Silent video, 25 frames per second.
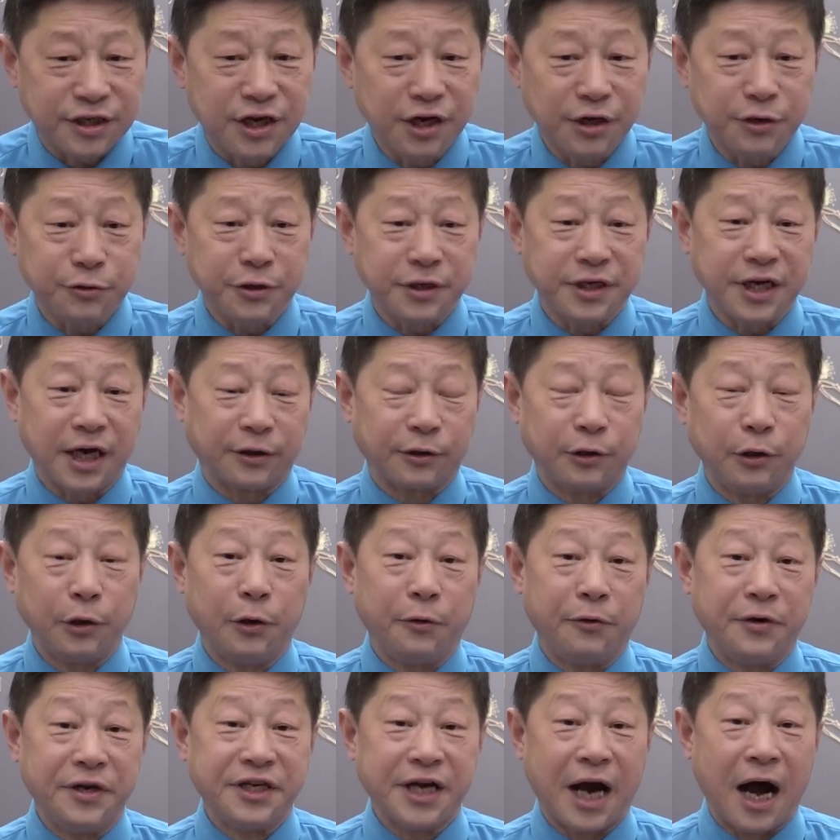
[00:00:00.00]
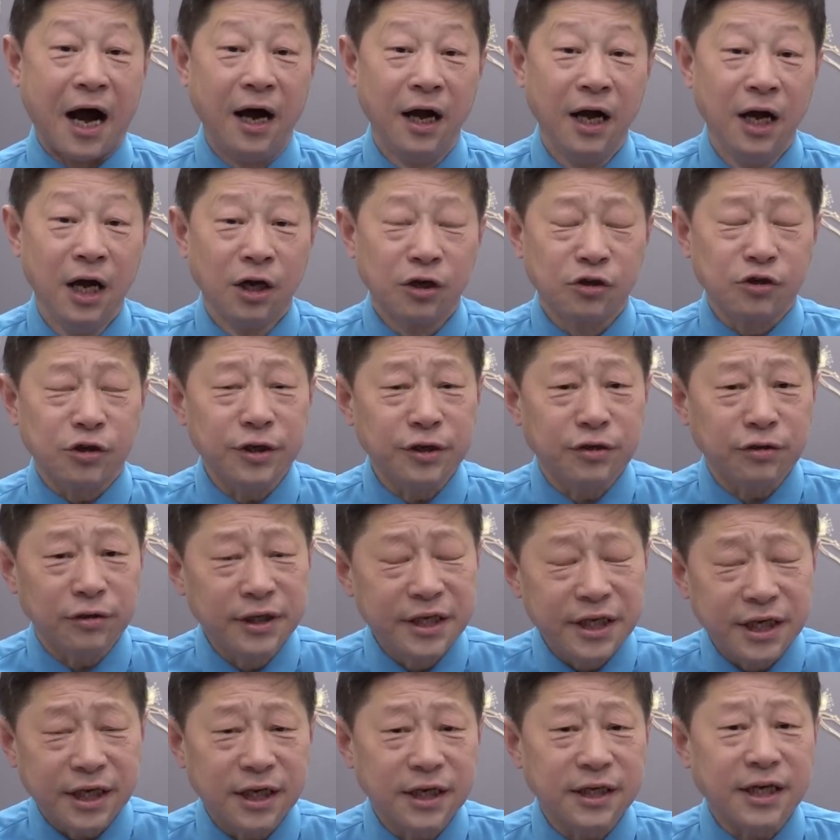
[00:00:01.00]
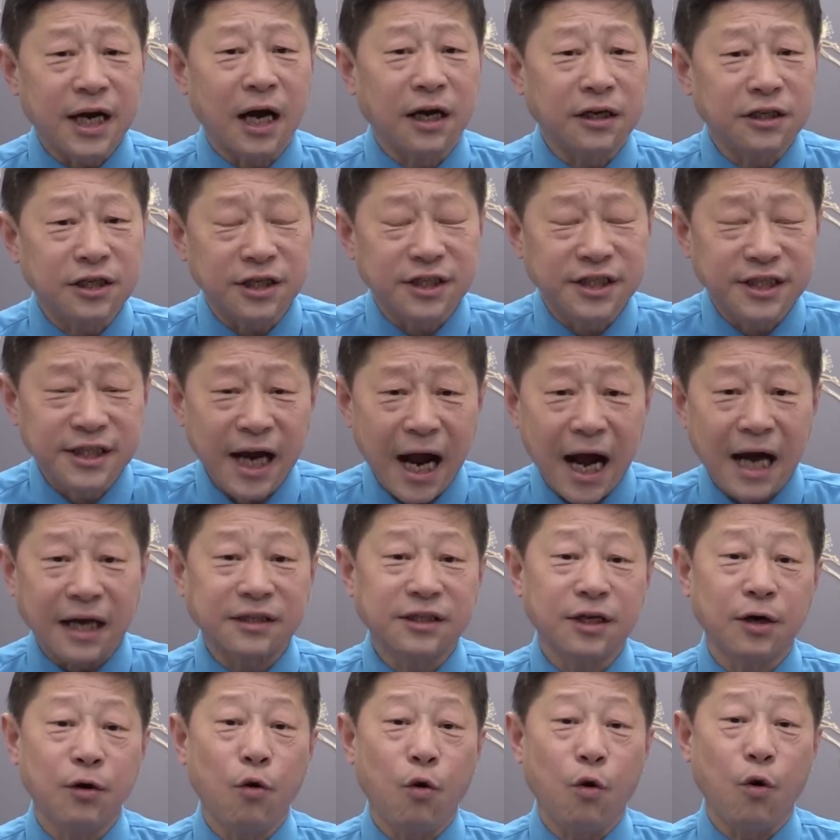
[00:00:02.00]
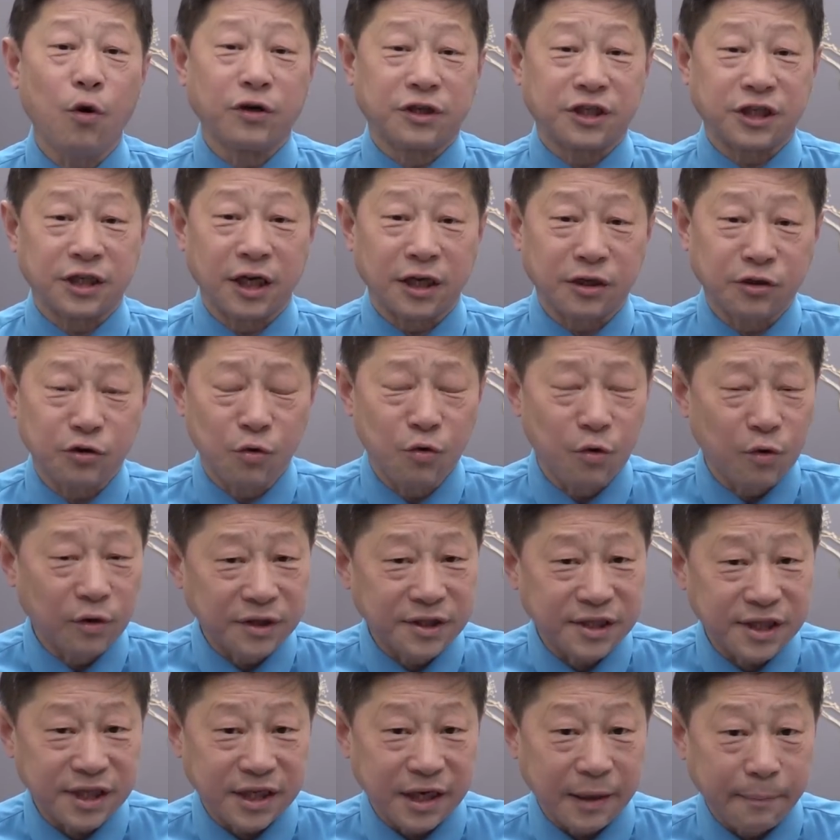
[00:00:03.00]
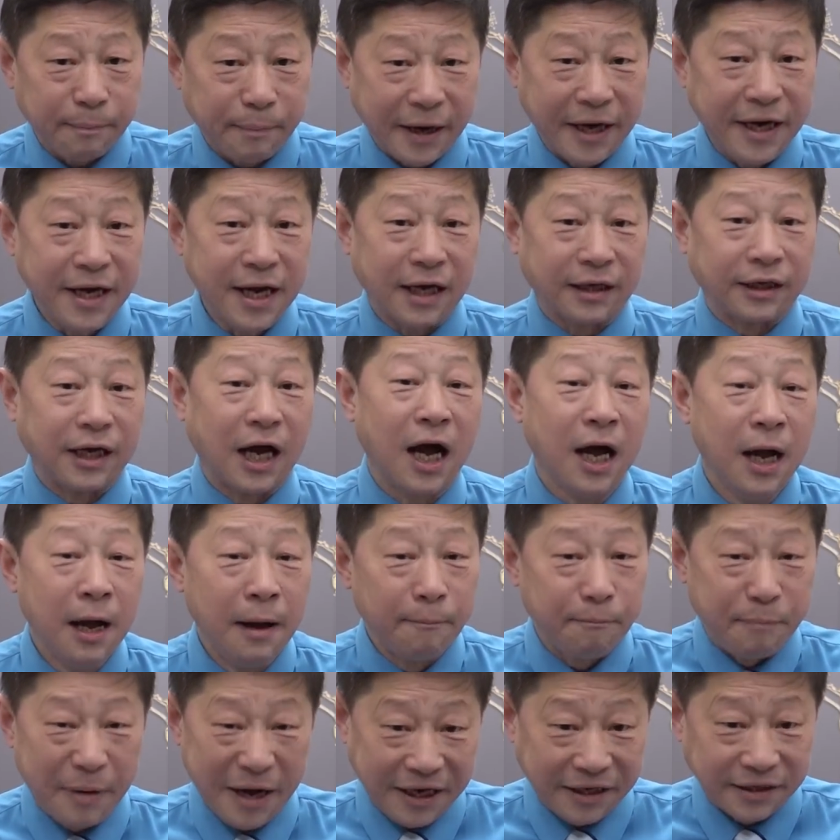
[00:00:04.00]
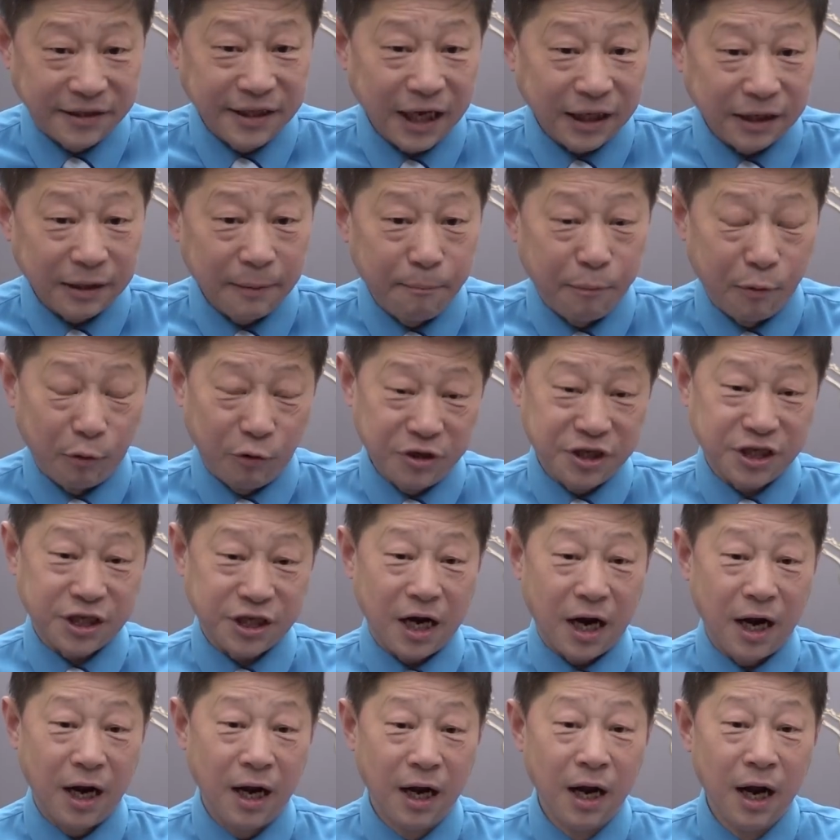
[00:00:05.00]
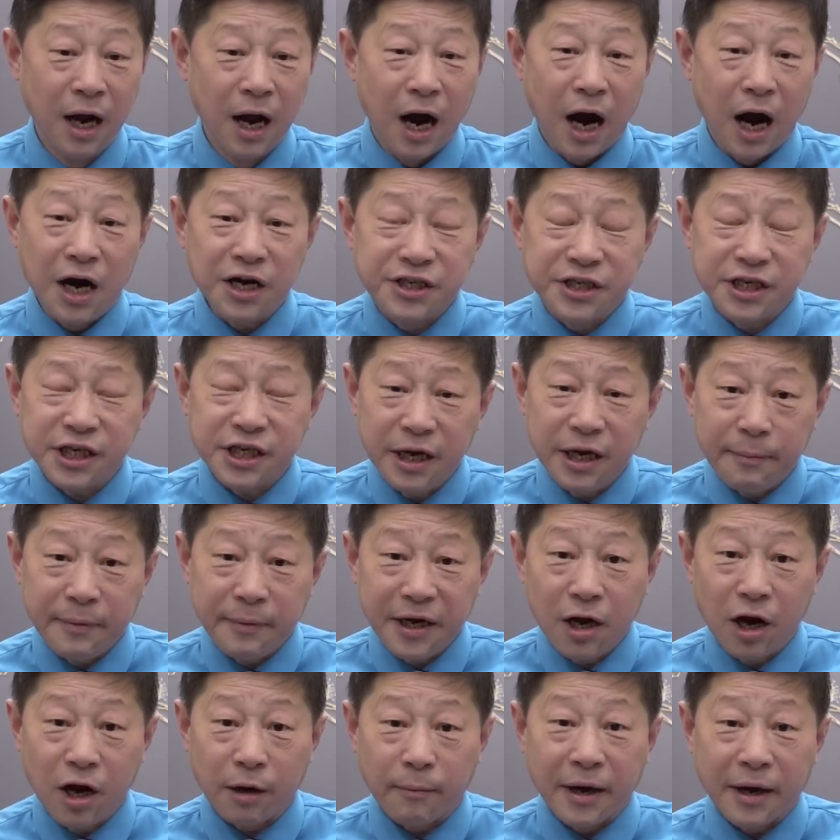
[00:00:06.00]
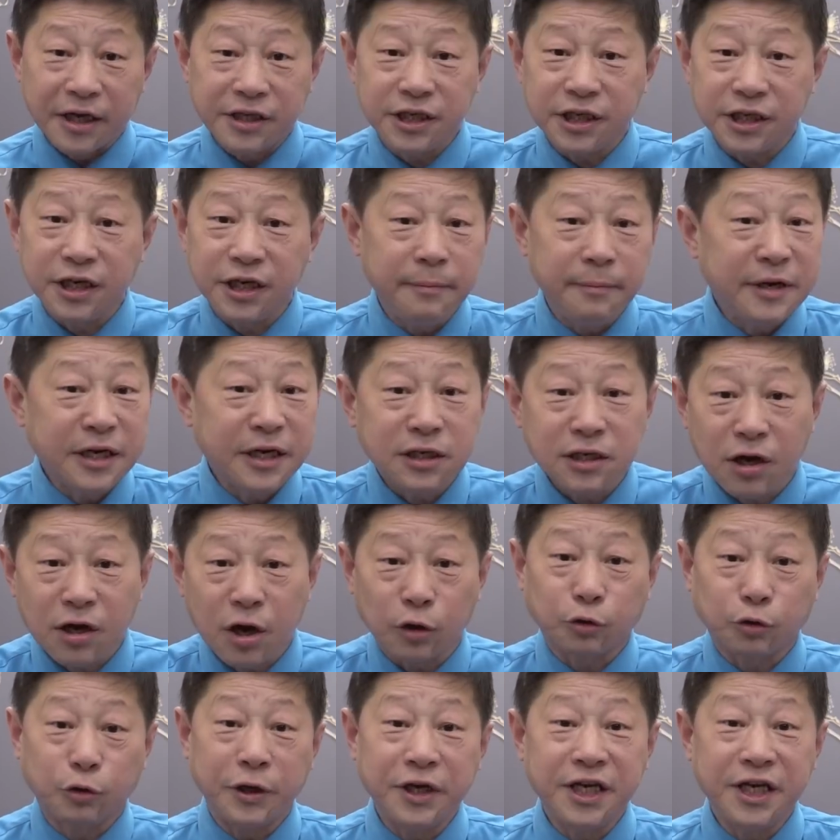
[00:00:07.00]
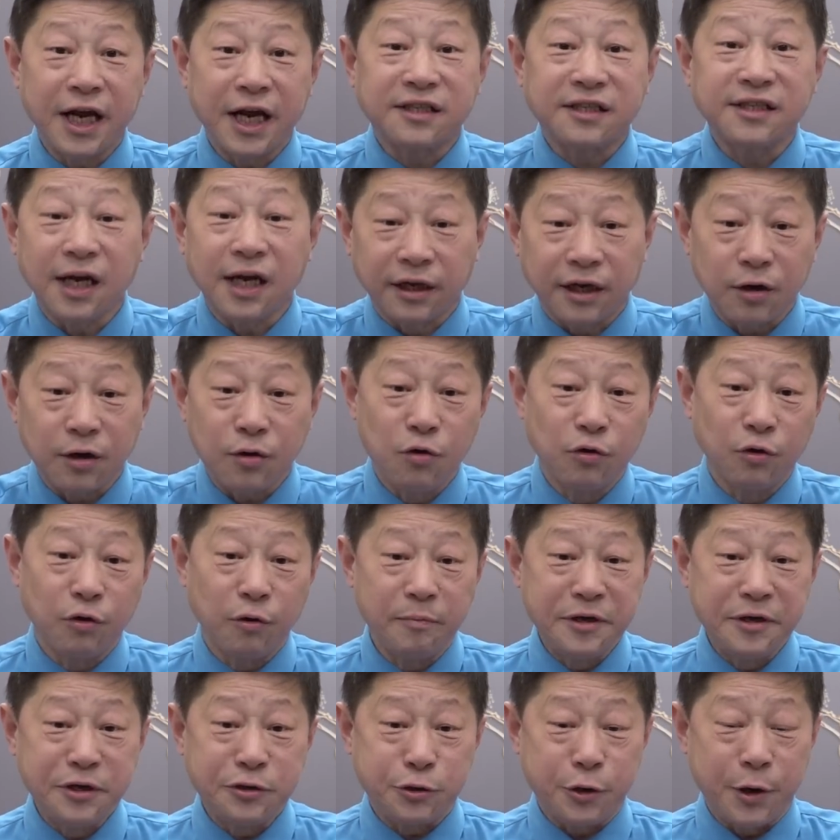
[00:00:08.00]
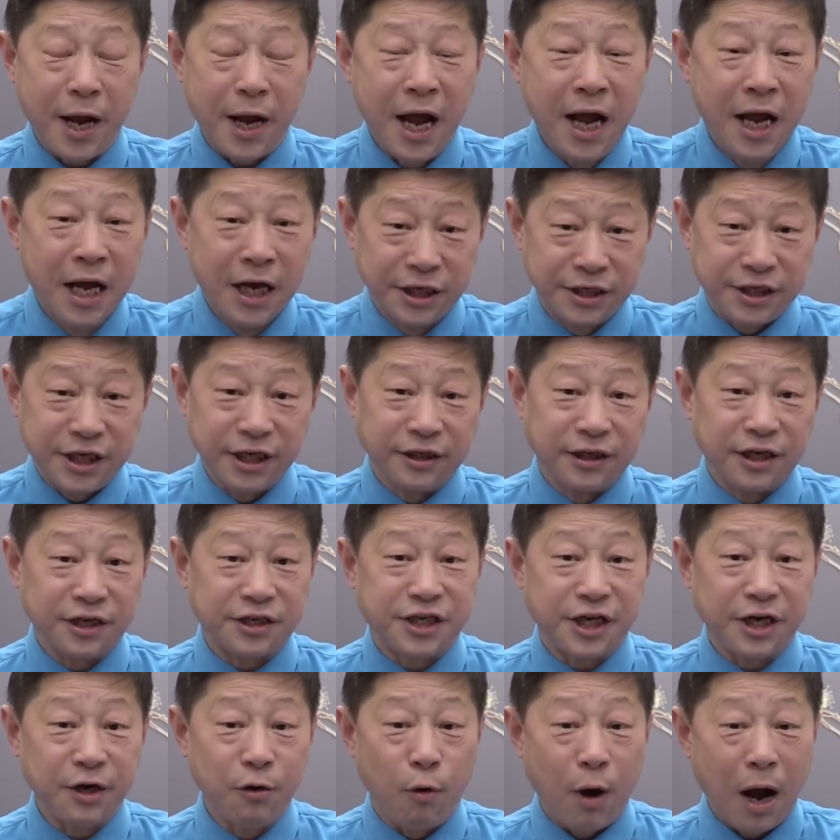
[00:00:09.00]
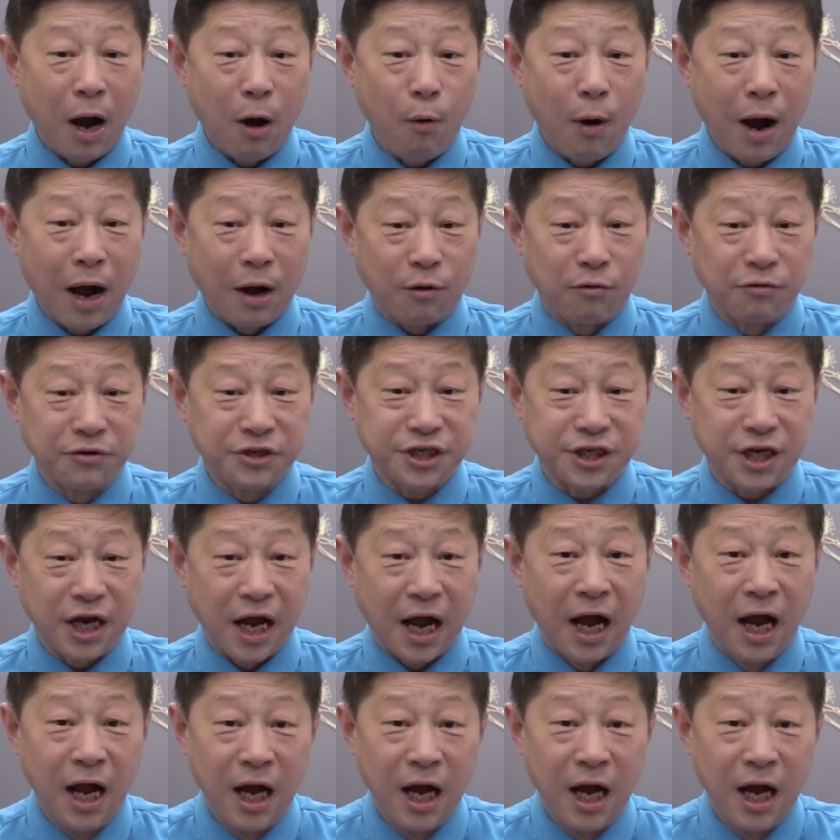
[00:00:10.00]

科学奖的论文奖，所以说李克强是驾真获此的中国自己培养的北大的博士，而习近平靠什么？习近平是靠推荐上的工农秘学院进的清华化工系，